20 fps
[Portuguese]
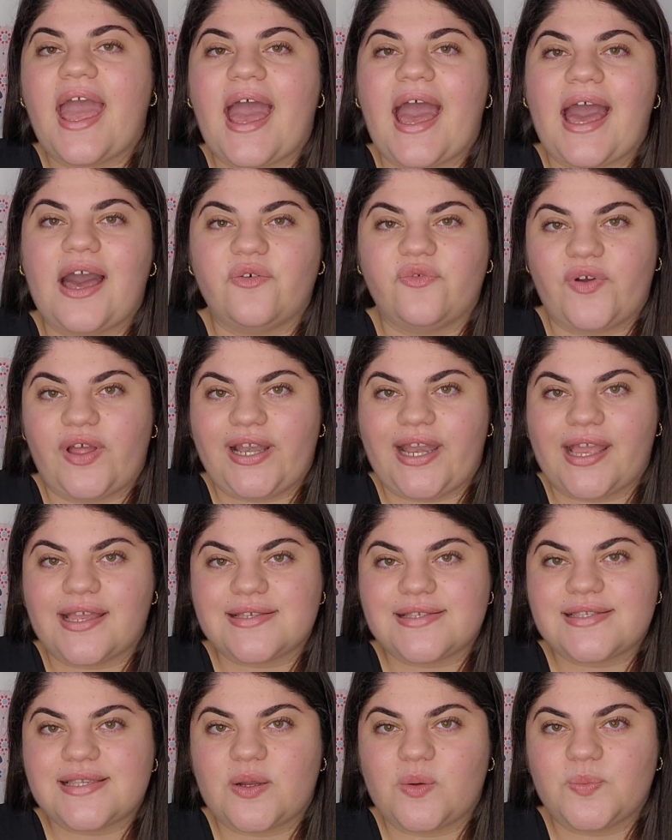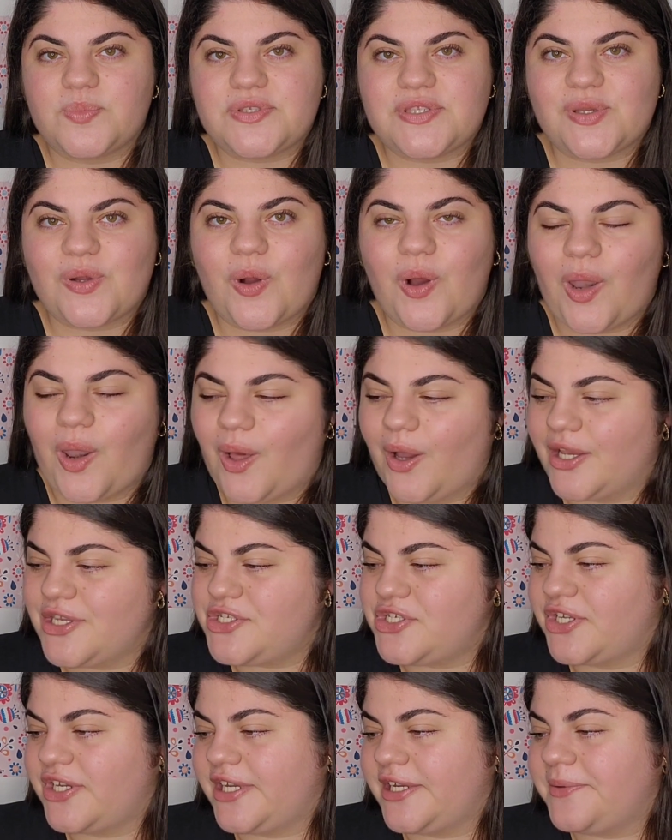avaliação
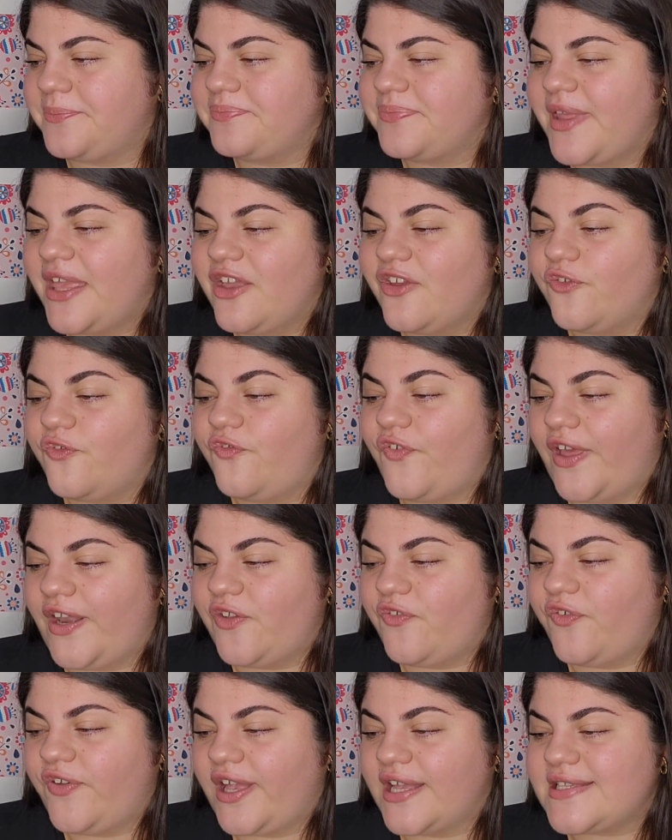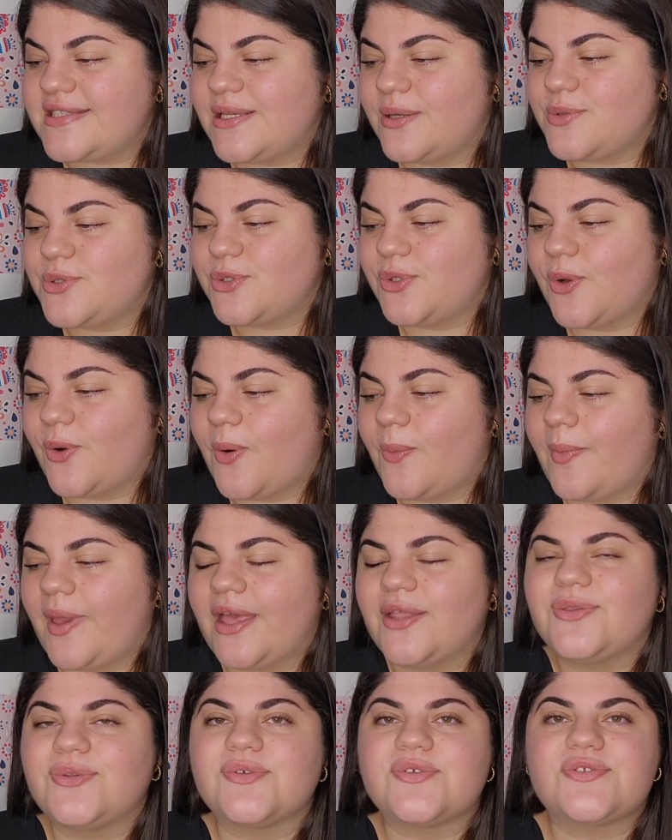psicológica, verificação de
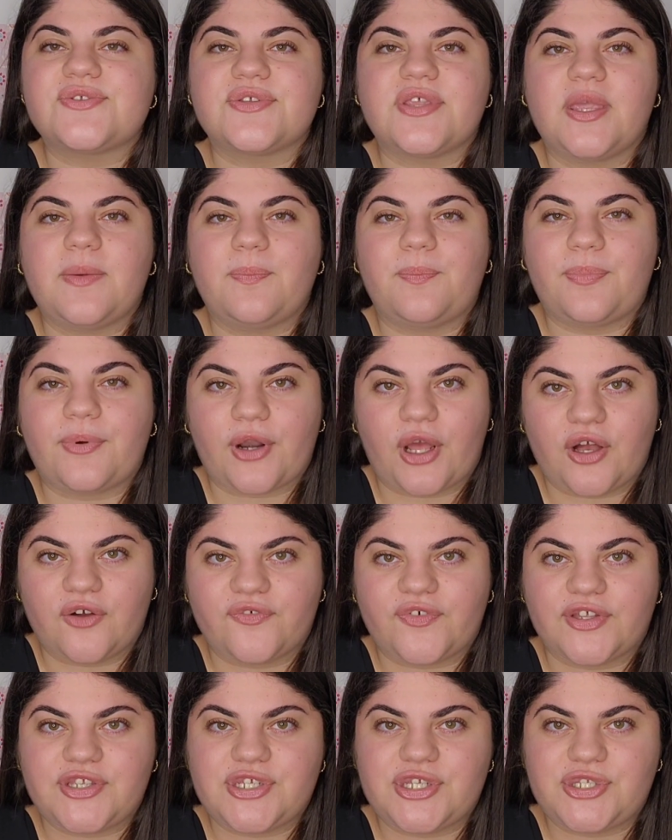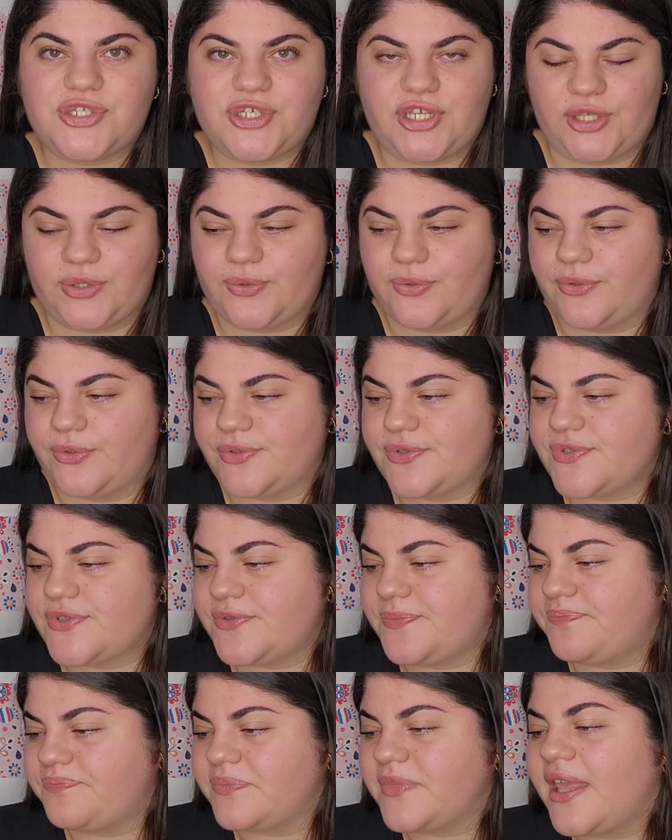documentos e prova de
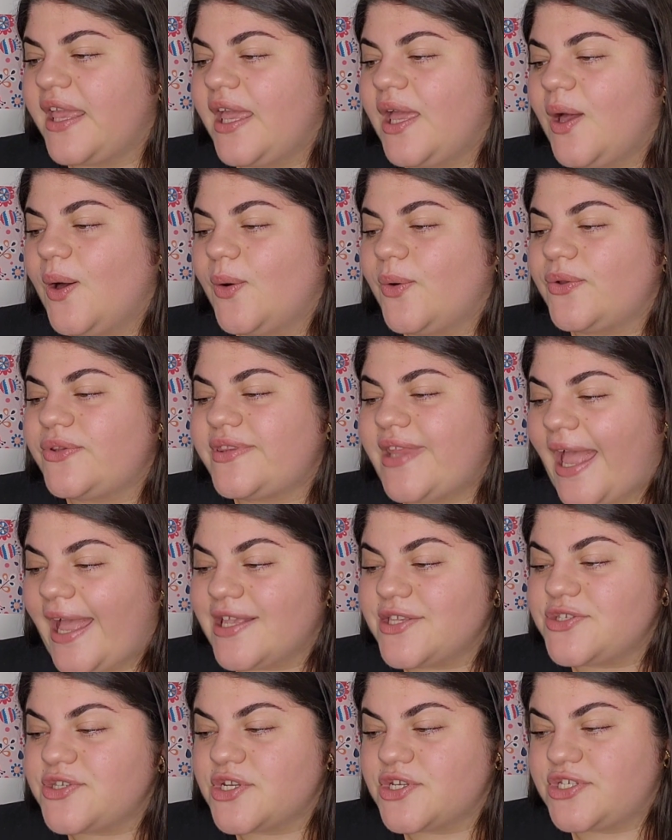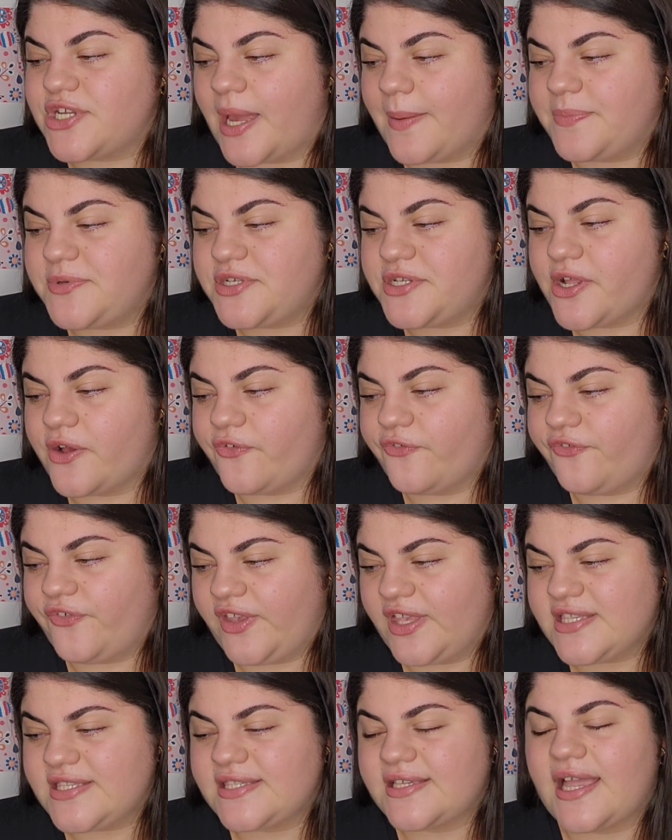títulos. O teste de aptidão
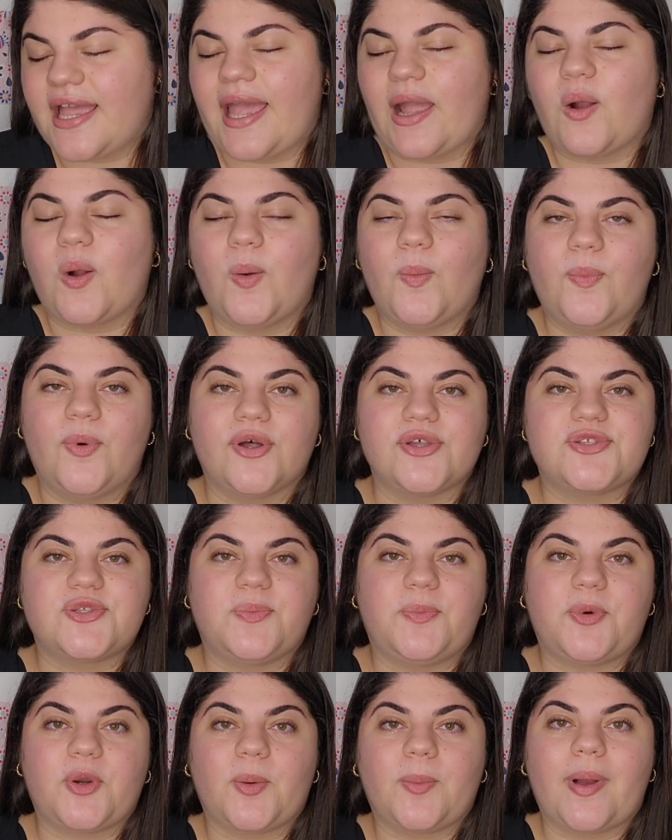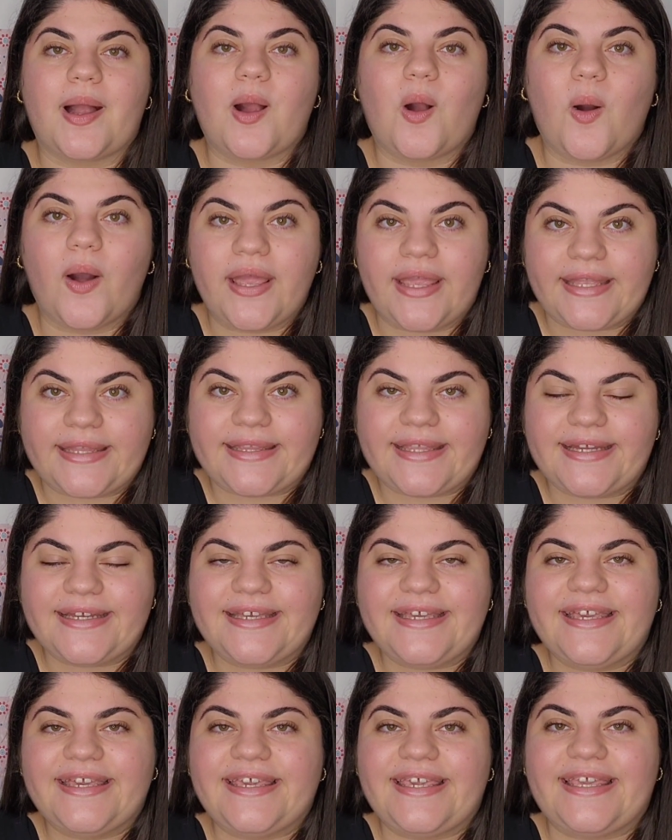física é composto por uma corrida
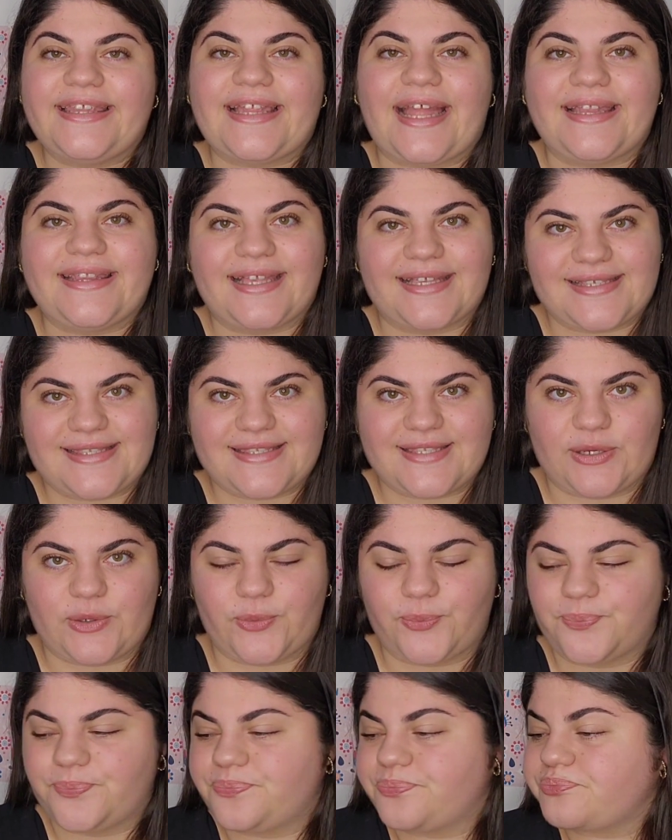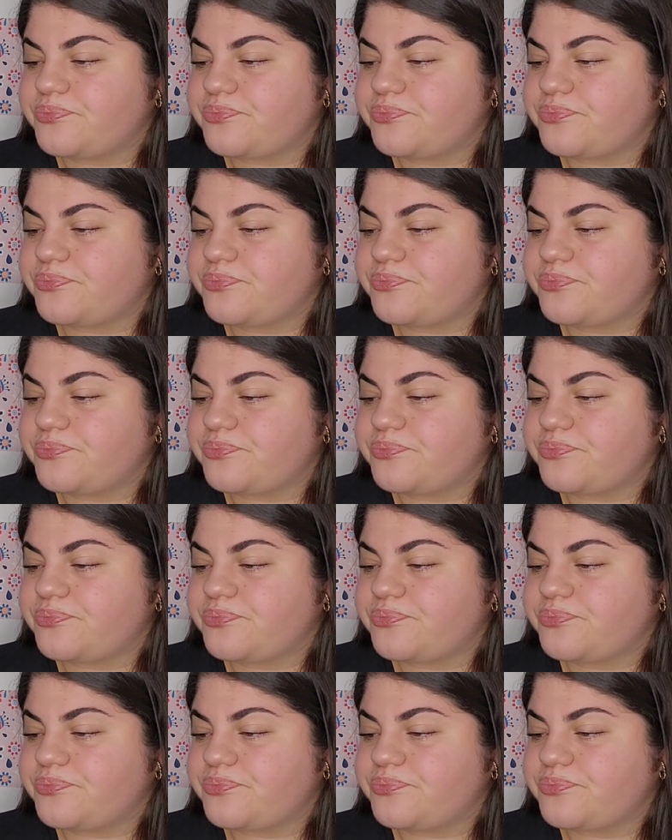e natação.